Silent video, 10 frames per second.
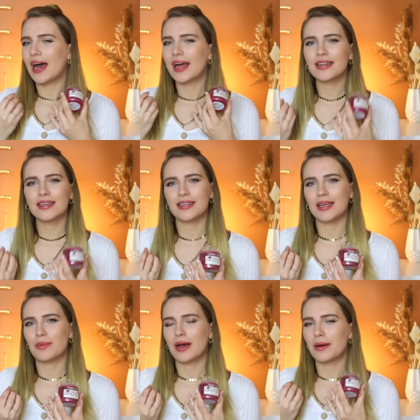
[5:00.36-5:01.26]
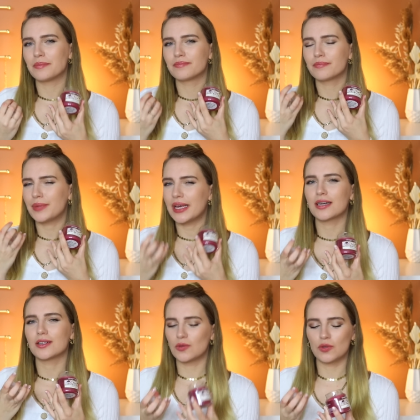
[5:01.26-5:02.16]
angenehmer
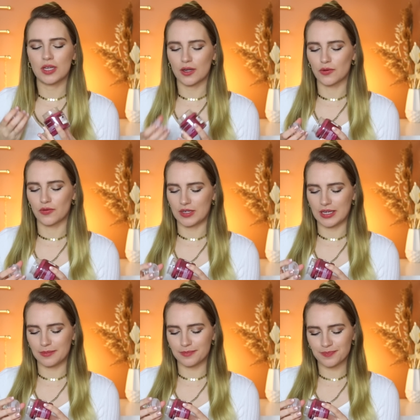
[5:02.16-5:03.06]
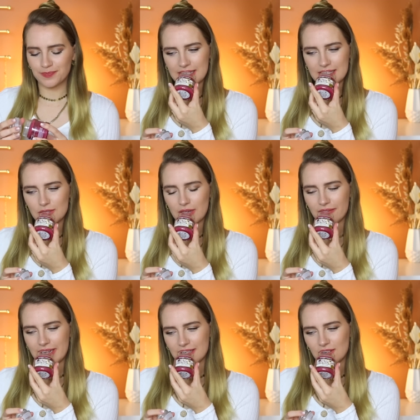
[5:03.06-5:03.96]
bärig süßer Duft eben. Riecht sogar
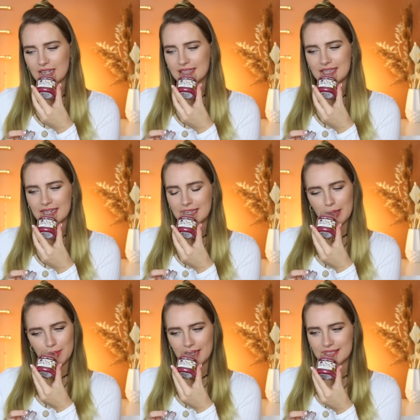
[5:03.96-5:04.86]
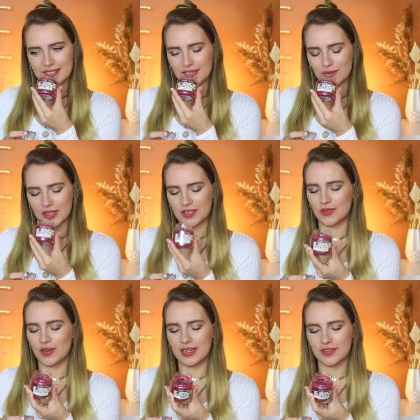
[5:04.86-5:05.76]
vielleicht noch ganz leicht nach Plätzchen oder
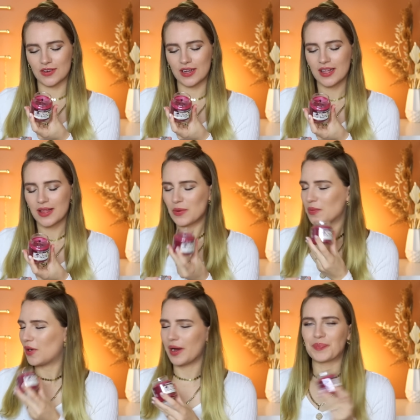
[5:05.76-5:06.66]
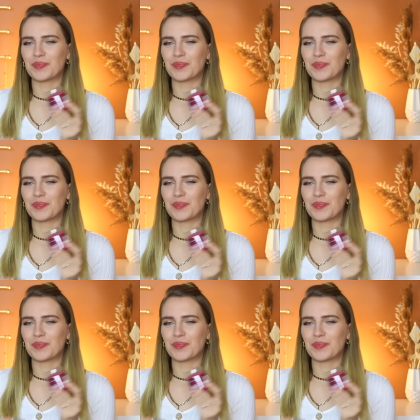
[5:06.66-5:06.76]
so. Also Boah,